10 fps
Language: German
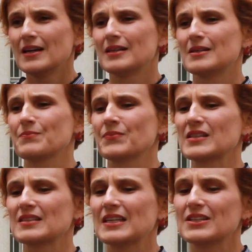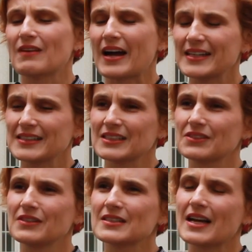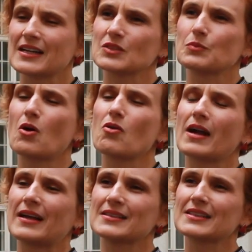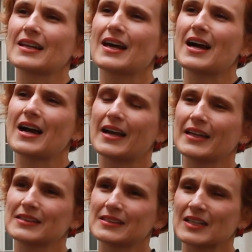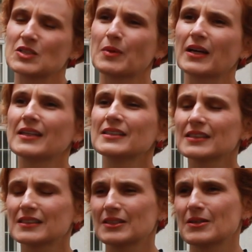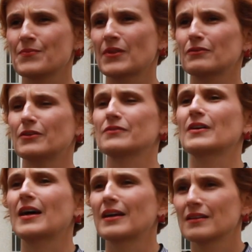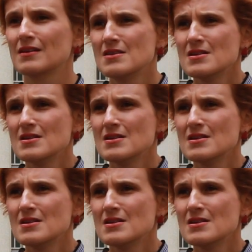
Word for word: Ähm, das geht weiter, dass wir sagen, es braucht ganz klar ein transparentes ähm, Verfahren.